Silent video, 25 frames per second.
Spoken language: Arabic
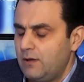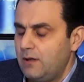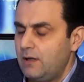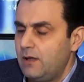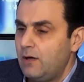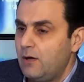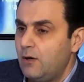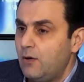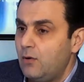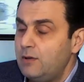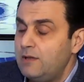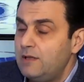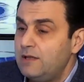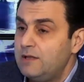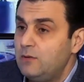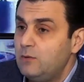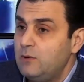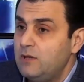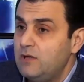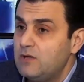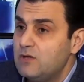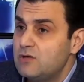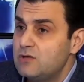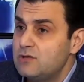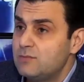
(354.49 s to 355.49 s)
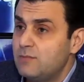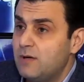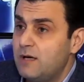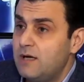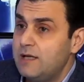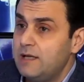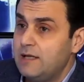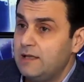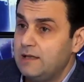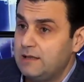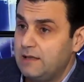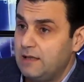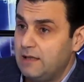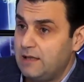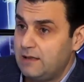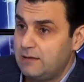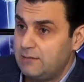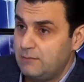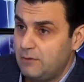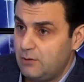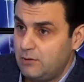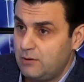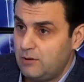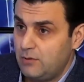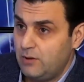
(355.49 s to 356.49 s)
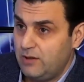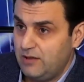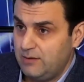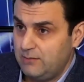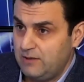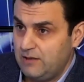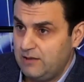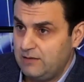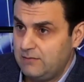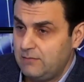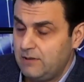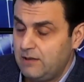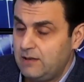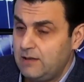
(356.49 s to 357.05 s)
هو الأدوية إجباري يتاخد معه دواء حماية نعم.